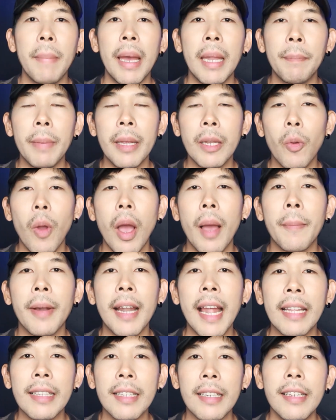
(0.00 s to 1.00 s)
มันเป็นความ
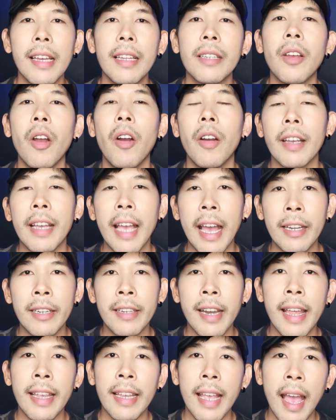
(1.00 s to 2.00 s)
คลาดเคลื่อนของการ
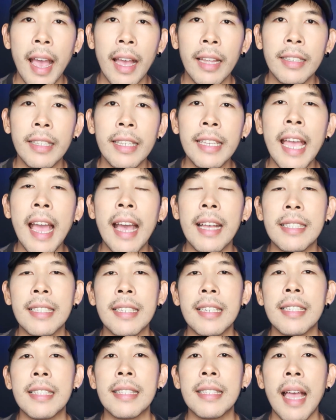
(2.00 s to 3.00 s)
รายงานที่อาจ
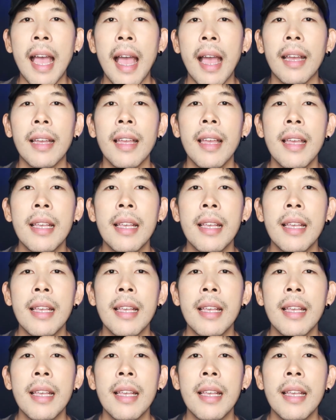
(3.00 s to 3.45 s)
เกิดจาก